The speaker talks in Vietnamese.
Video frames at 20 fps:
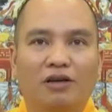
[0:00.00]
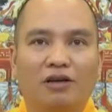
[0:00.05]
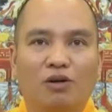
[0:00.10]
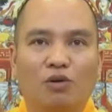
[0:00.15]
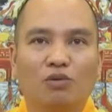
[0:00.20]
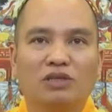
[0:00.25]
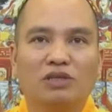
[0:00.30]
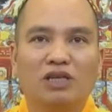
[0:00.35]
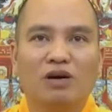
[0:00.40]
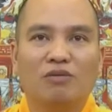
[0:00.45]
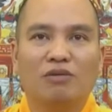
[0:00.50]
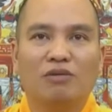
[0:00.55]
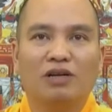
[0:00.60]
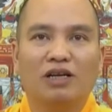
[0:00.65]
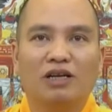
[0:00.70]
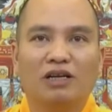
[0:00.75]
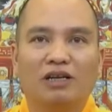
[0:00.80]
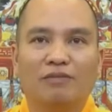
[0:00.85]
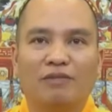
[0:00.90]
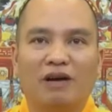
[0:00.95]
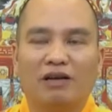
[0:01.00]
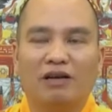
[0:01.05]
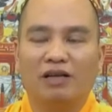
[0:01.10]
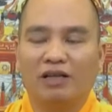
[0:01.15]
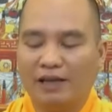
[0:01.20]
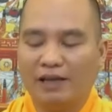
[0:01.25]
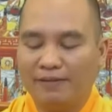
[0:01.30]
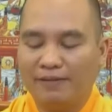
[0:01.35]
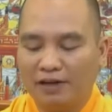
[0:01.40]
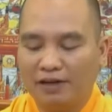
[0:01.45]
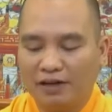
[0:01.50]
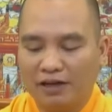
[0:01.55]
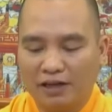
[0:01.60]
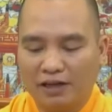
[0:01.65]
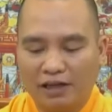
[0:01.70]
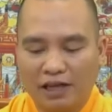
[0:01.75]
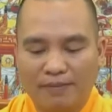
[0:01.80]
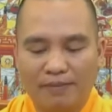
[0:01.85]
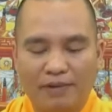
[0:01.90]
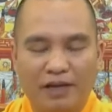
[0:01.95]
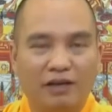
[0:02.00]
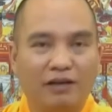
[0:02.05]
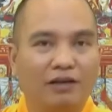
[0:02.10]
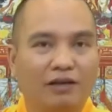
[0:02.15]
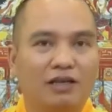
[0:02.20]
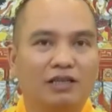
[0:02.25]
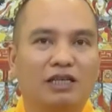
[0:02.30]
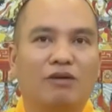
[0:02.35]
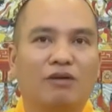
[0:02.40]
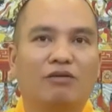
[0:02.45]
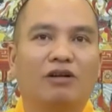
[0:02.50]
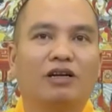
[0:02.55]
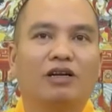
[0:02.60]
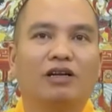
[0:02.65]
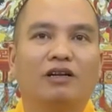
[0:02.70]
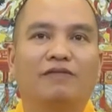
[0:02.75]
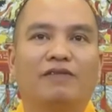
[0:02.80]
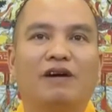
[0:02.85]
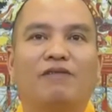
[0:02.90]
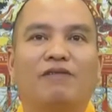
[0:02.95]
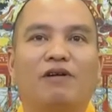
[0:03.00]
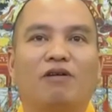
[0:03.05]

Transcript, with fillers: cúng xong nó lên bảo lên thắp hương lên thắp nén hương xong nó lại vào